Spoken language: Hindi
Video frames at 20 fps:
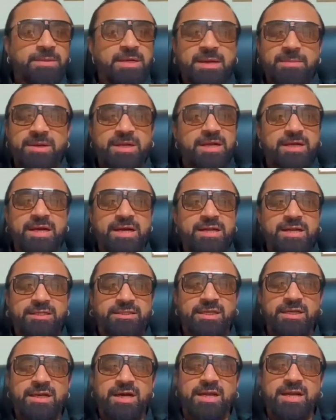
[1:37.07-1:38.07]
अभी एमएलए का
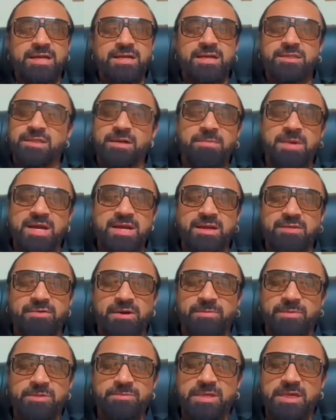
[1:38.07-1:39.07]
इलेक्शन आ रहा है ये सब आएंगे
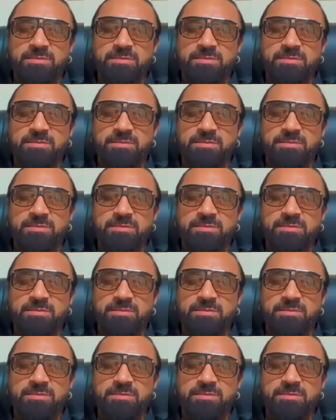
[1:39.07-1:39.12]
वापस